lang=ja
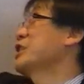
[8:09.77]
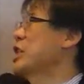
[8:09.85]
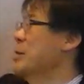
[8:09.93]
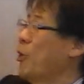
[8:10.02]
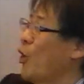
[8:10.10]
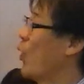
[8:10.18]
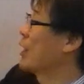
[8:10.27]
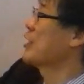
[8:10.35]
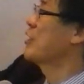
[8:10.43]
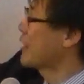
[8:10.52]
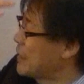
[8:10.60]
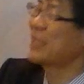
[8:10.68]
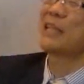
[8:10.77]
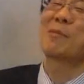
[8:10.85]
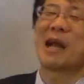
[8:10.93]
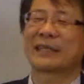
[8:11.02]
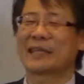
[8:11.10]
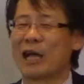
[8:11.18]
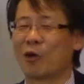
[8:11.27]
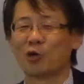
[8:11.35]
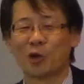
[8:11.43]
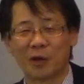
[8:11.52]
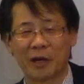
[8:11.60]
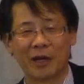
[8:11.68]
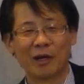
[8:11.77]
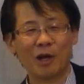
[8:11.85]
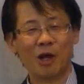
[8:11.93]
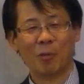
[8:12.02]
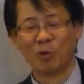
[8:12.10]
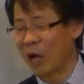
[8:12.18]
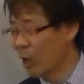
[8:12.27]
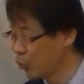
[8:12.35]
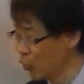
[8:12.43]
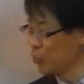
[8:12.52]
新しいものを私は着せてもらったということでね学